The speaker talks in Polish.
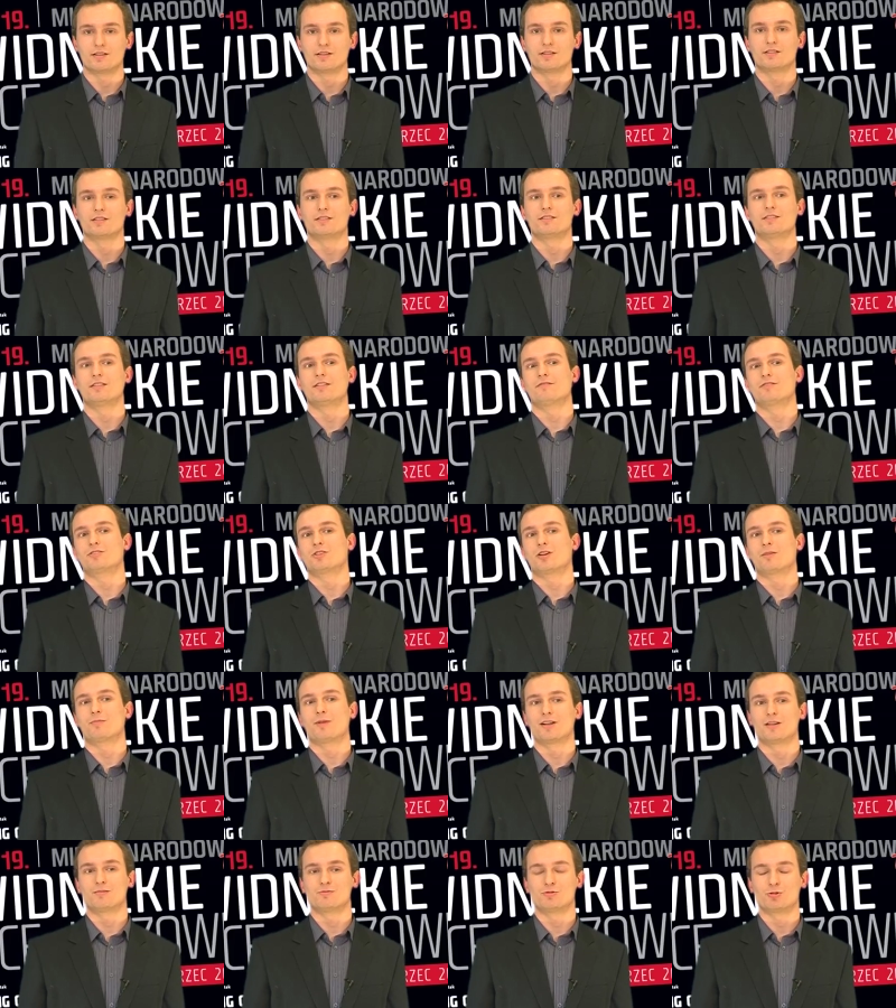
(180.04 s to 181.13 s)
y,
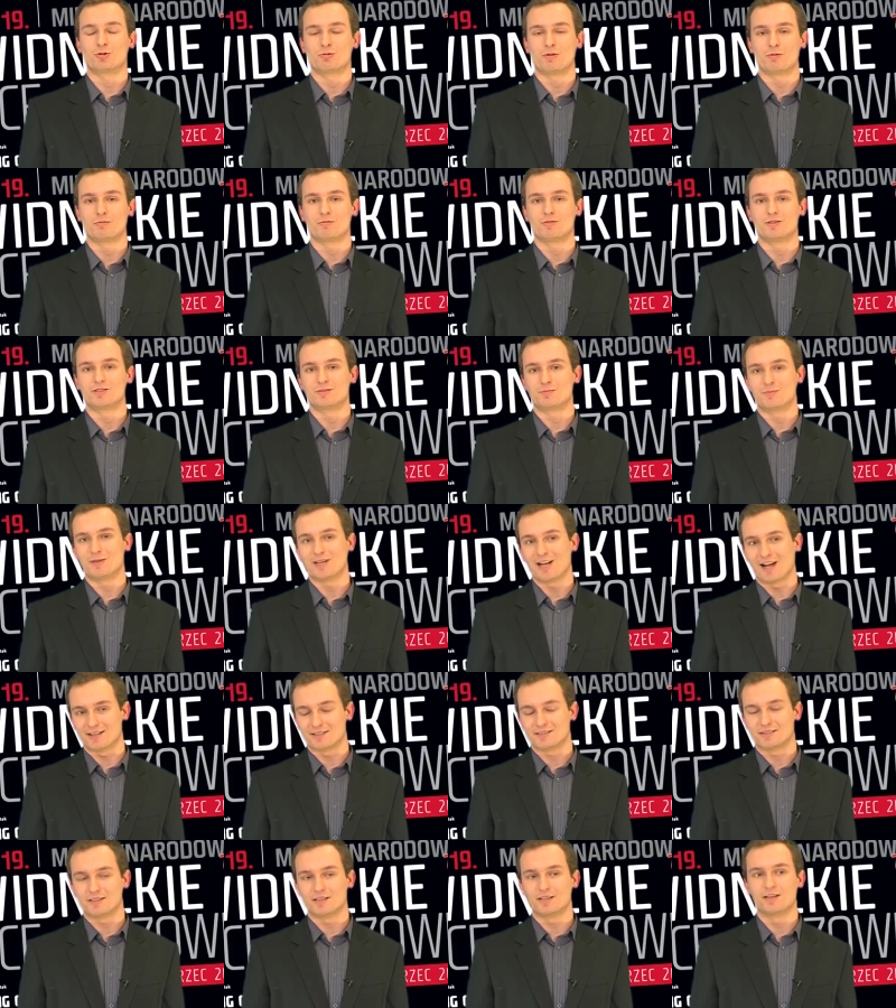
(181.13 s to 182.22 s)
niewyczerpanym źródłem
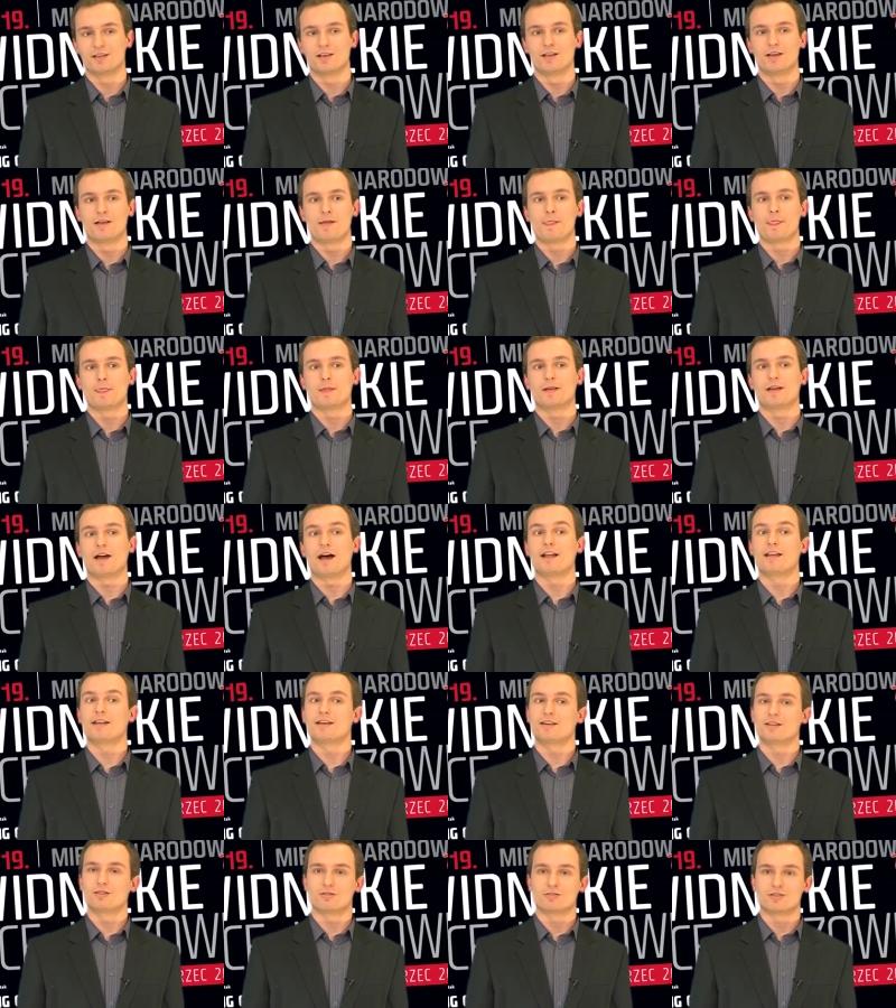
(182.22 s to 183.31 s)
inspiracji,
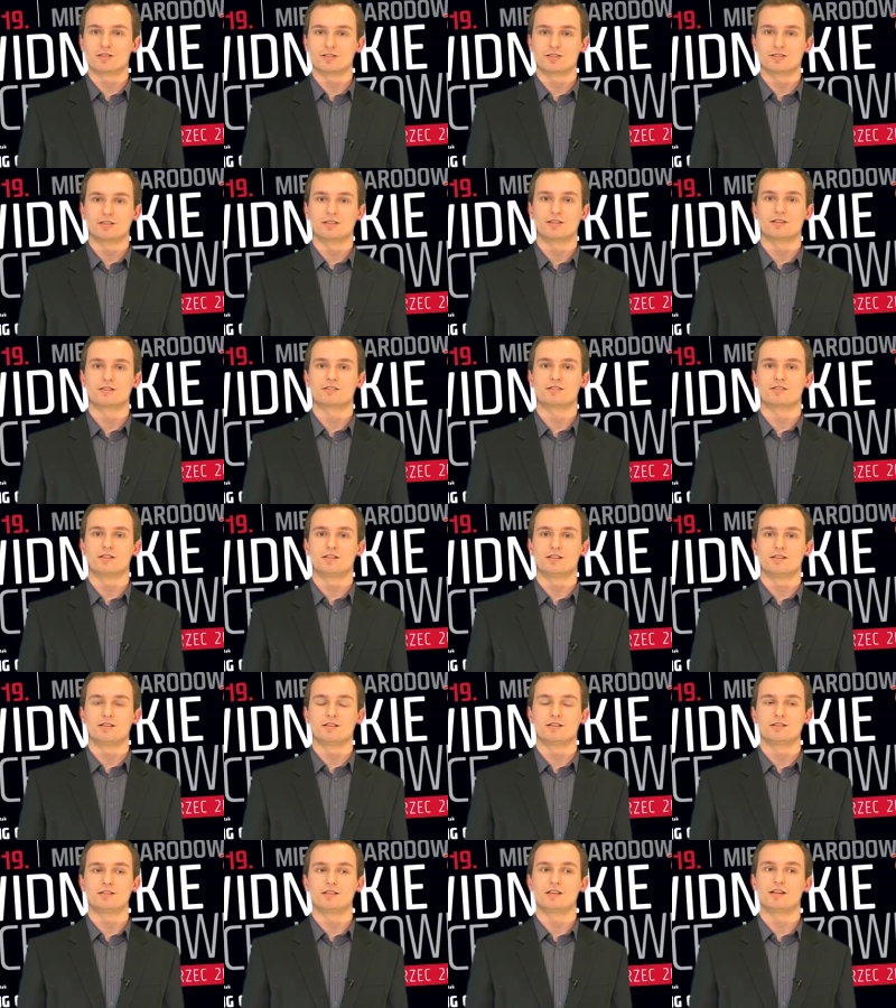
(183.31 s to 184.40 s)
ale jednocześnie też
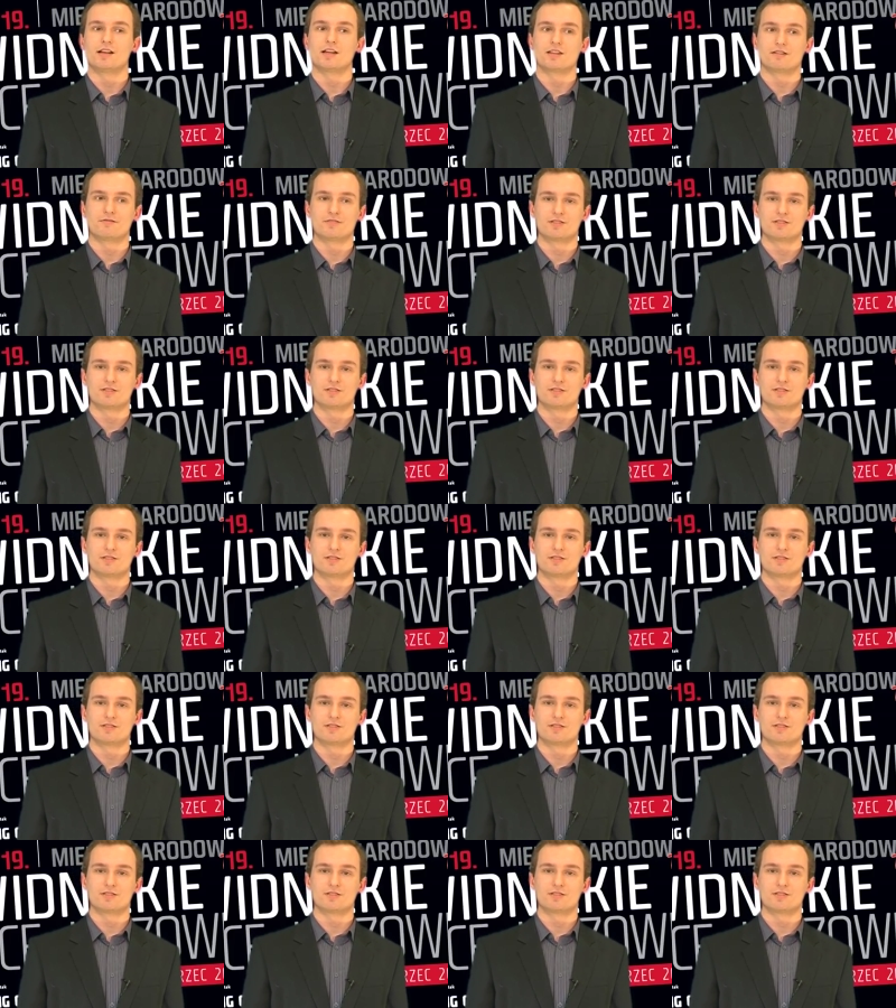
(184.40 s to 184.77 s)
i nie lada